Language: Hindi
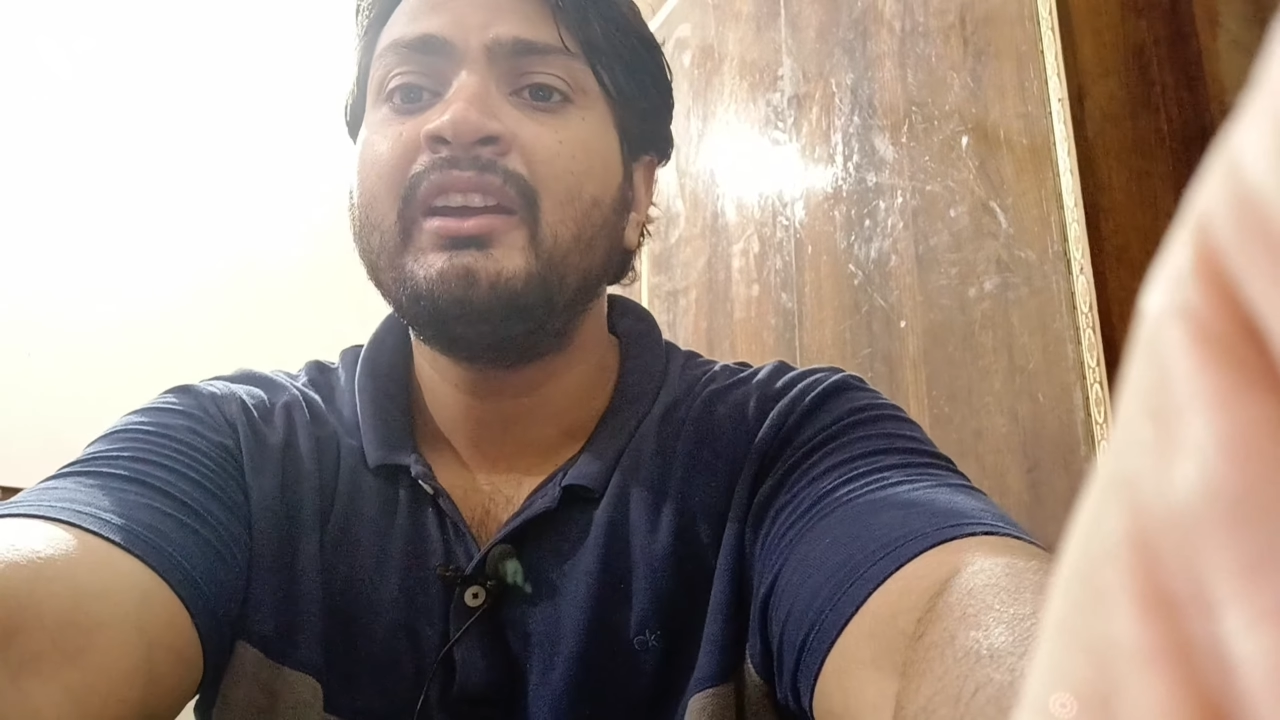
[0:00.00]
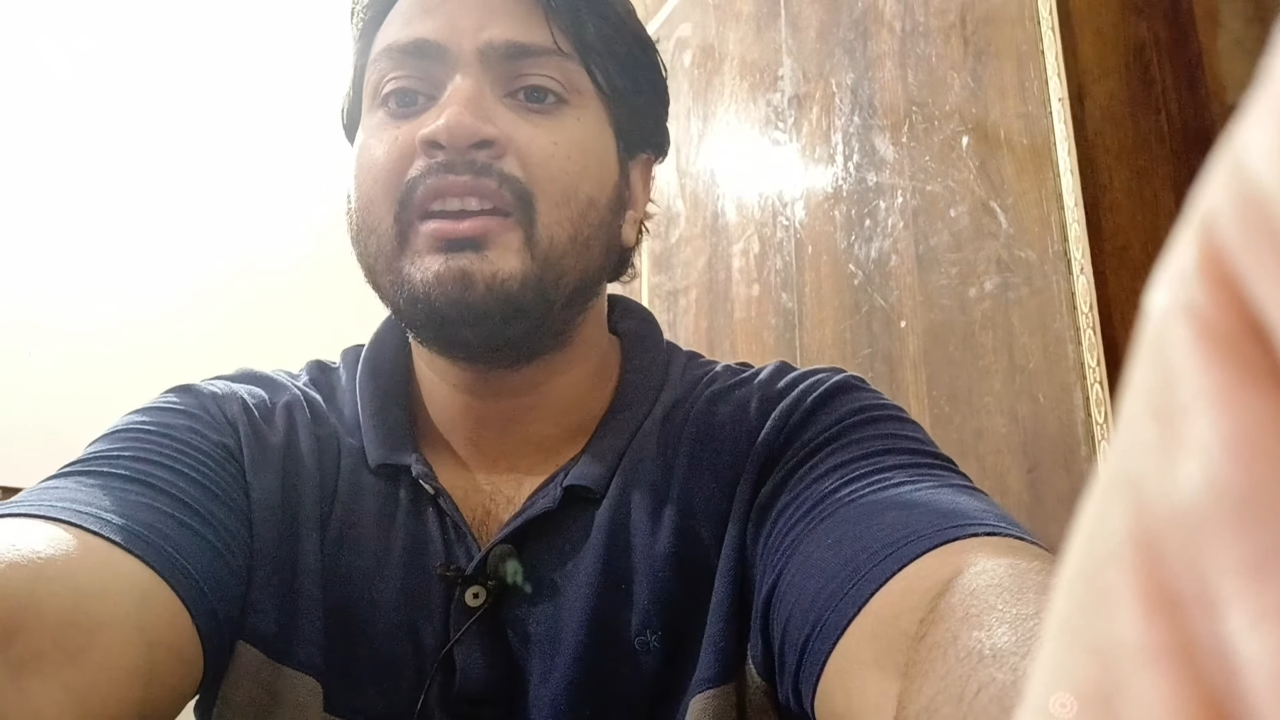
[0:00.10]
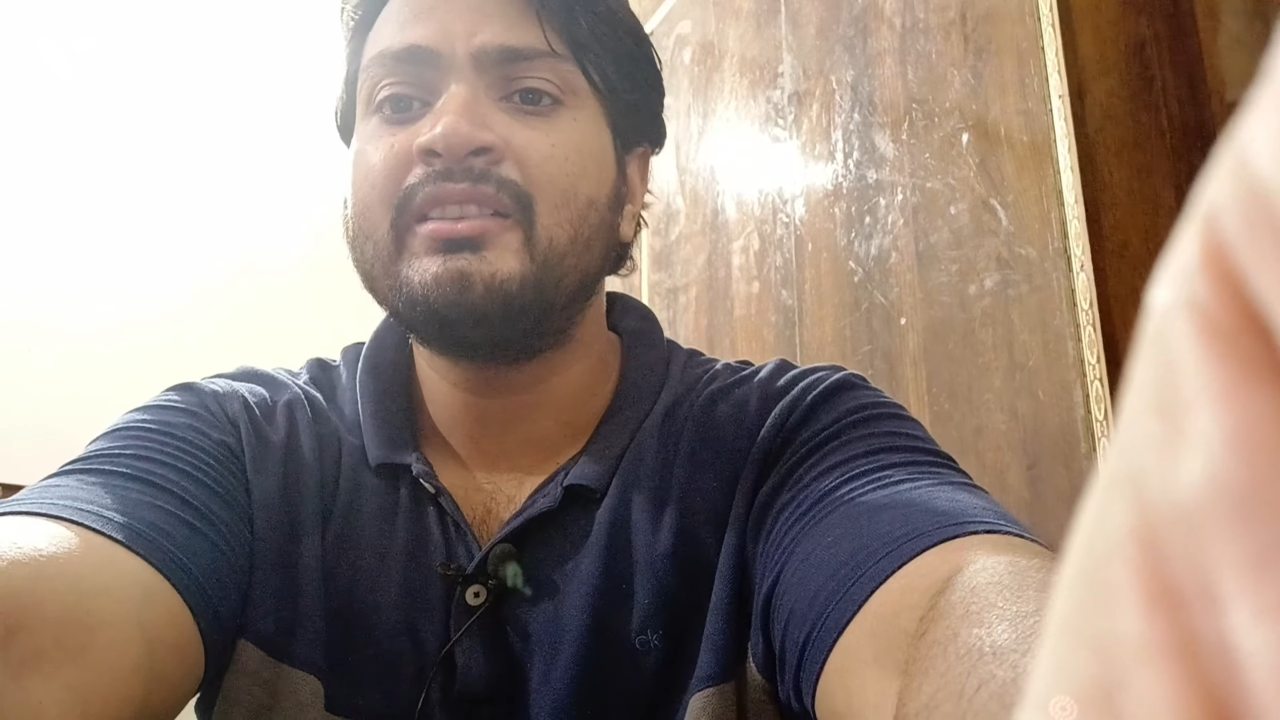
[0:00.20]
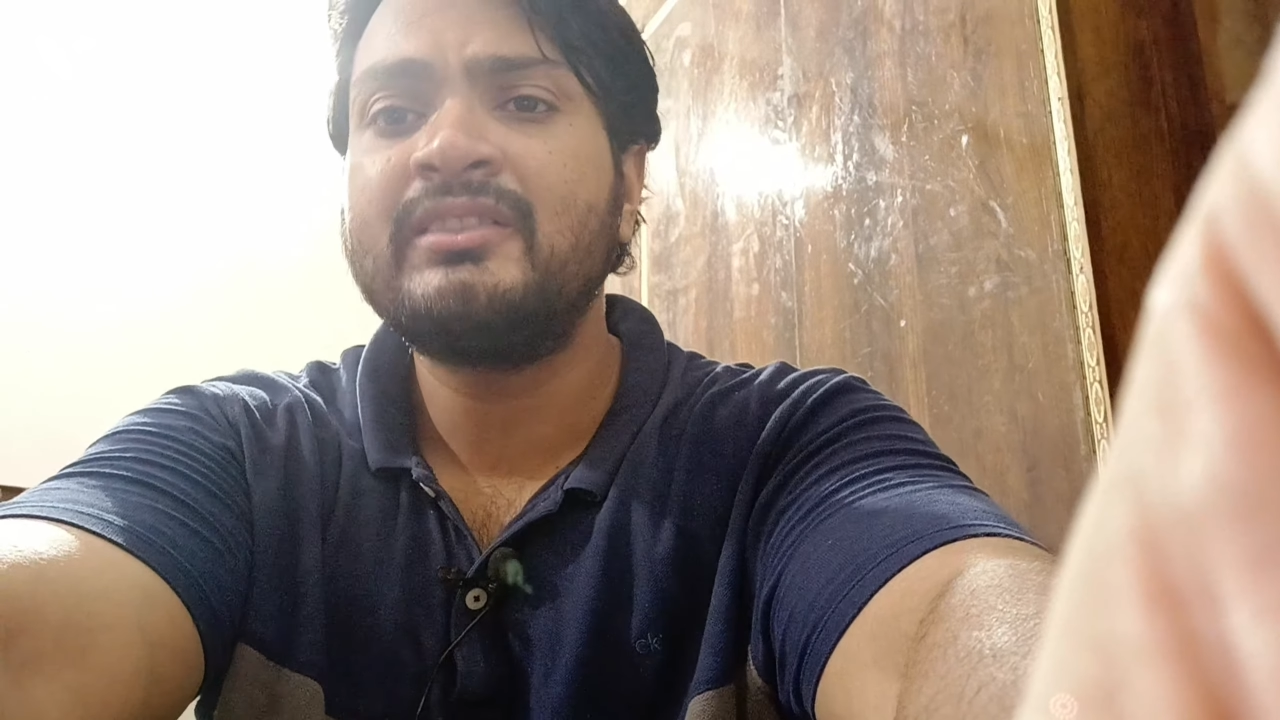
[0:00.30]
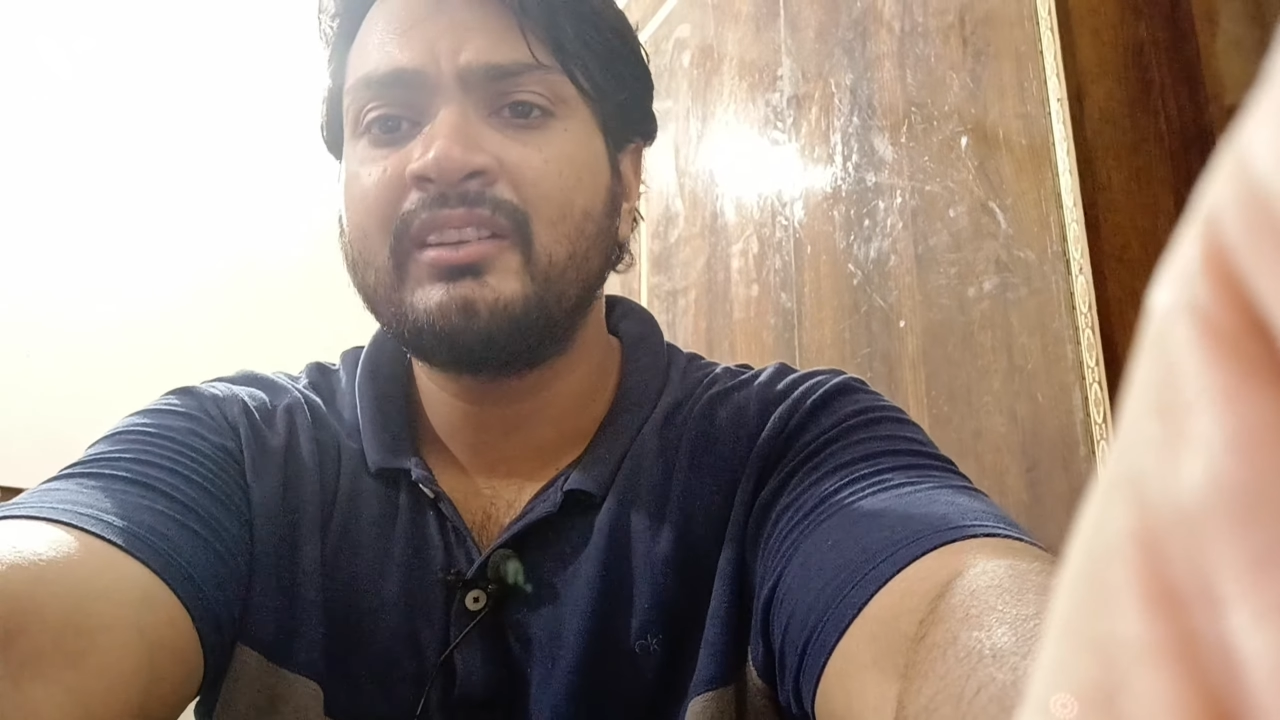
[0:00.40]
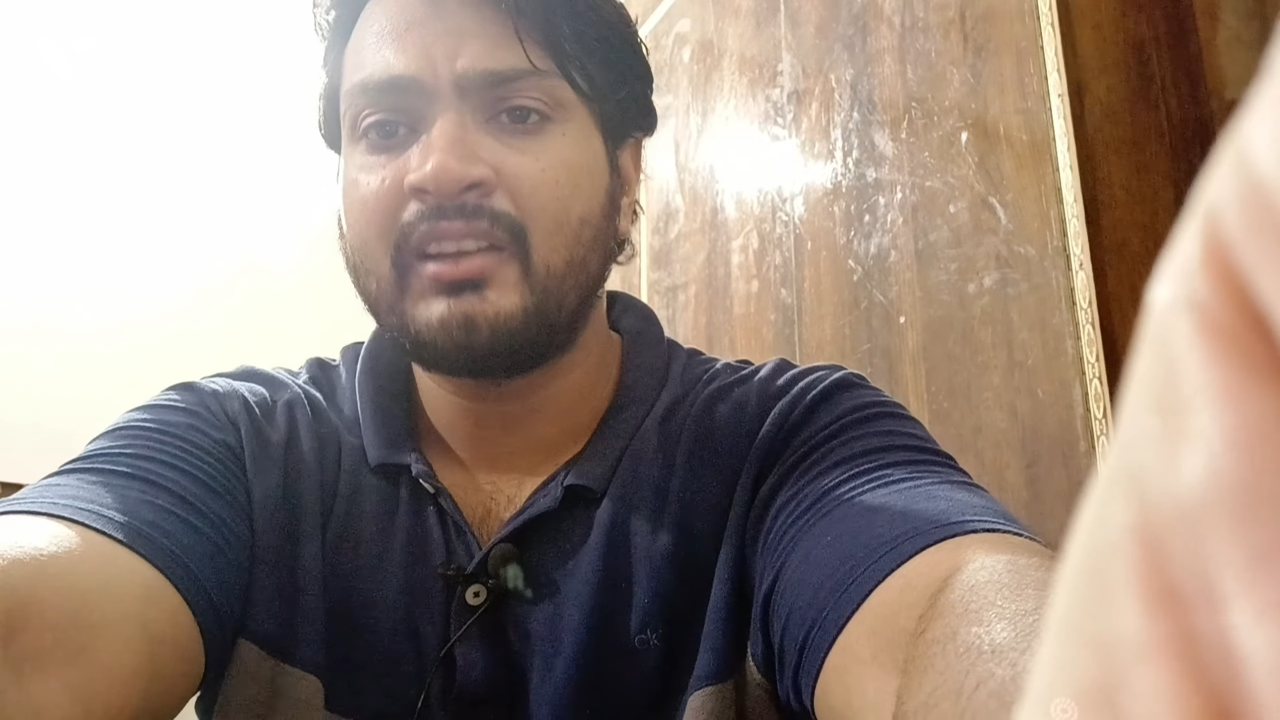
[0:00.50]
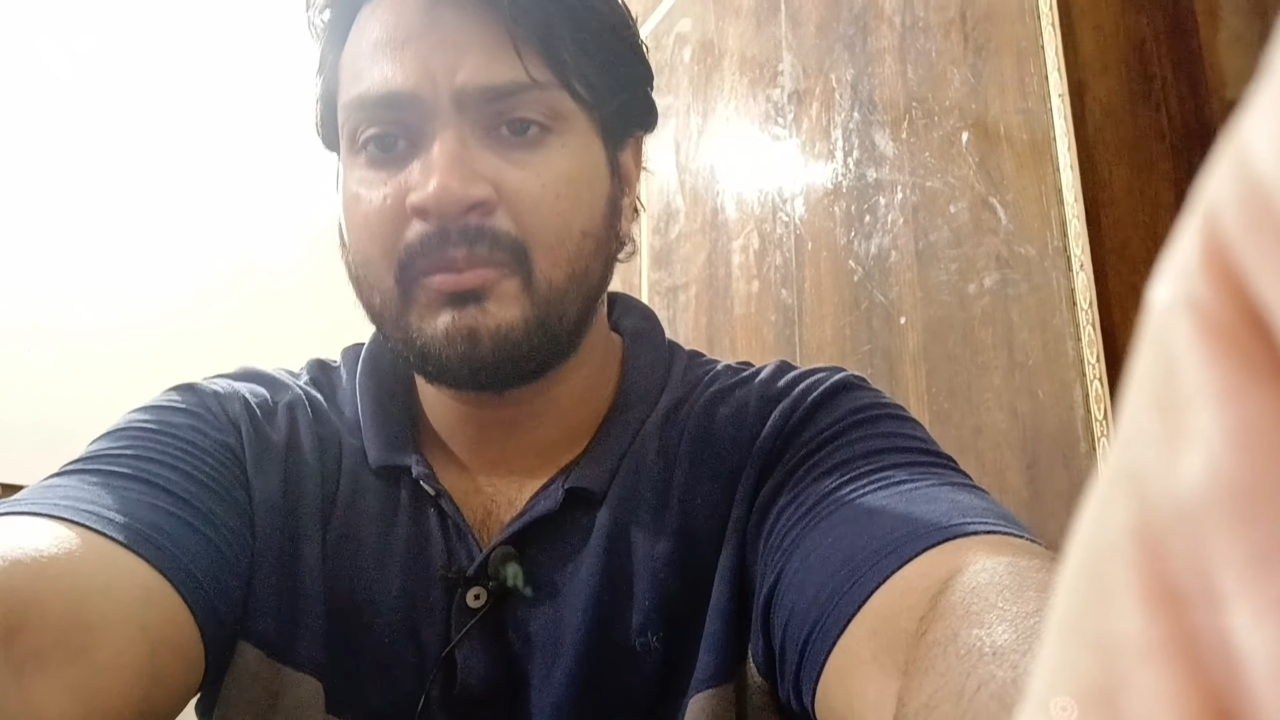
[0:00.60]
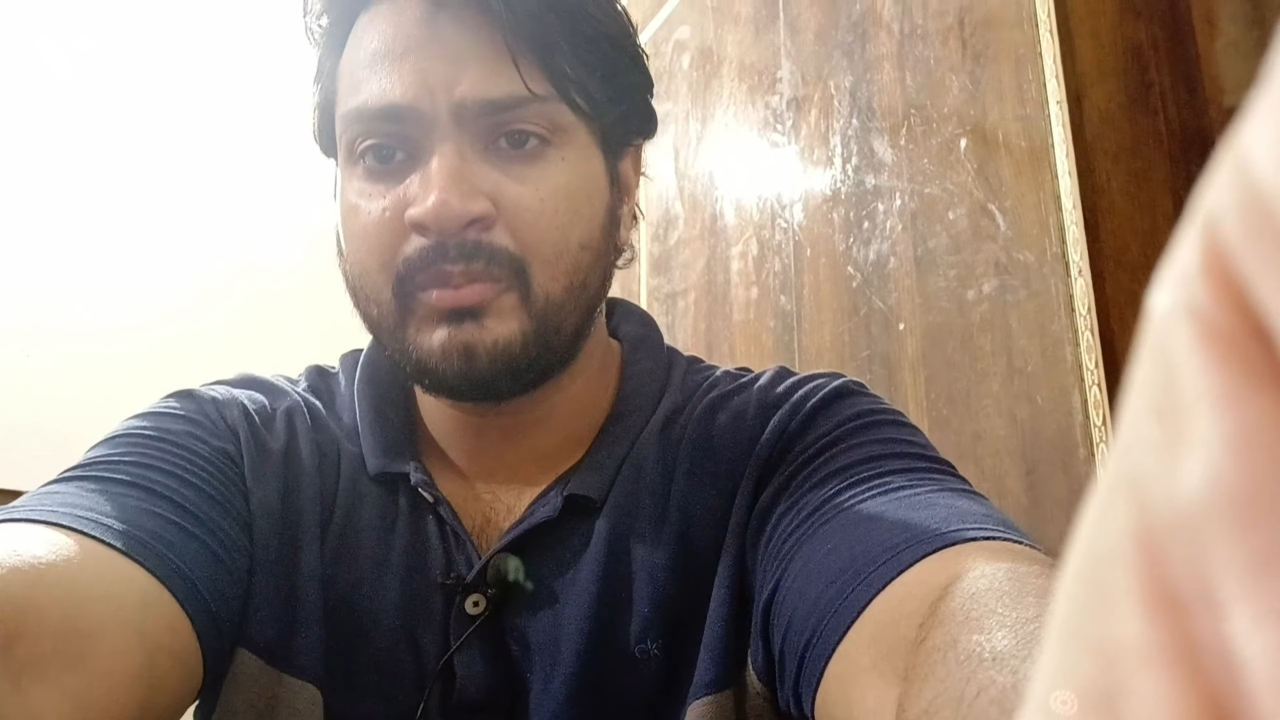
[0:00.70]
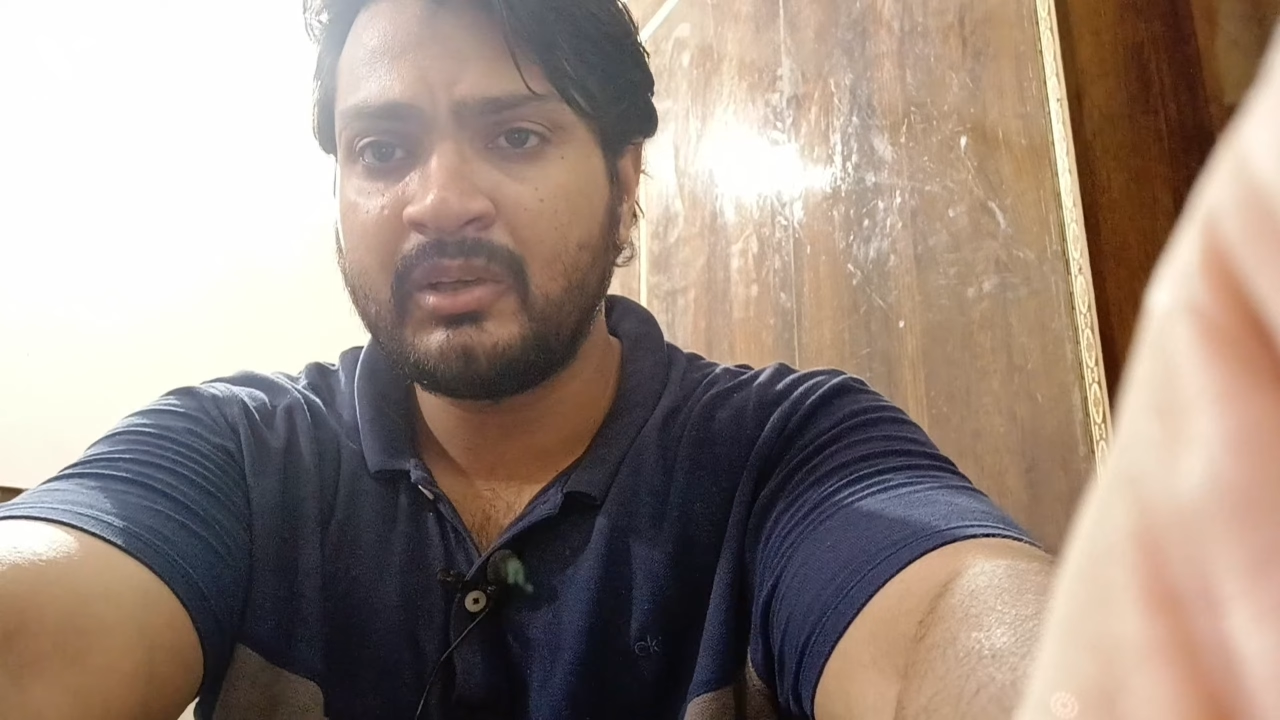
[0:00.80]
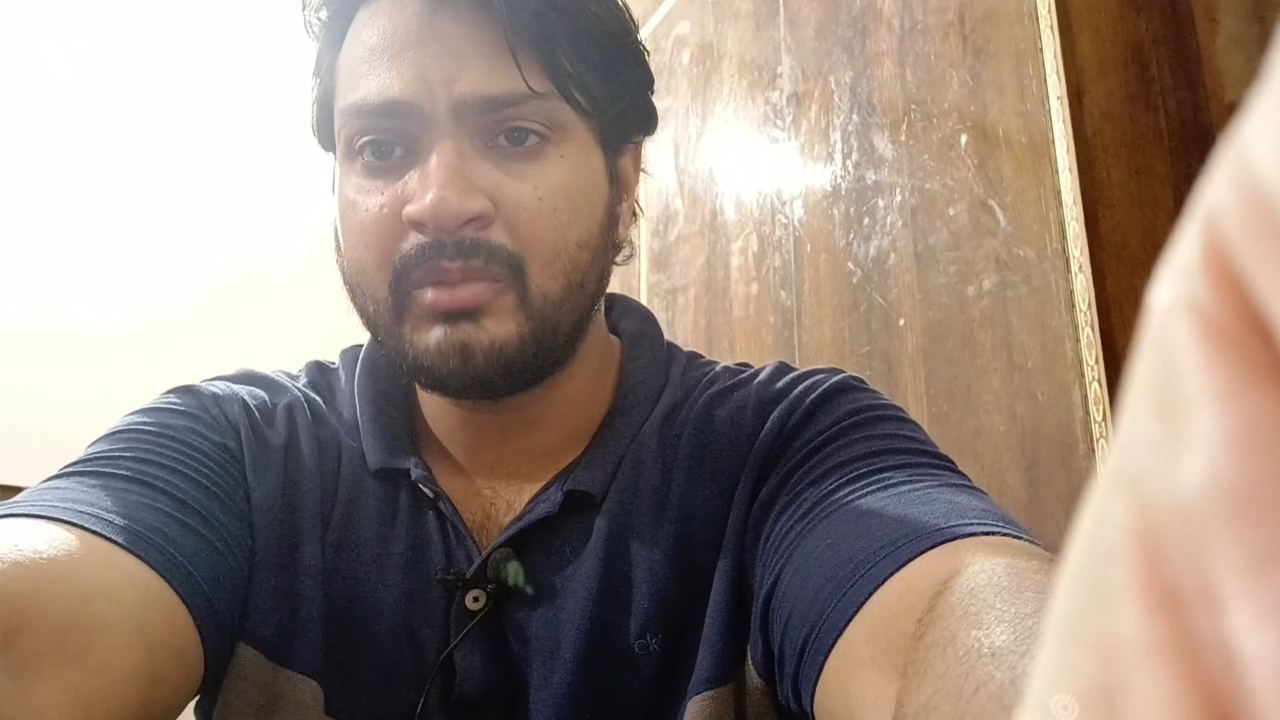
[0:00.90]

इंस्टाग्राम पर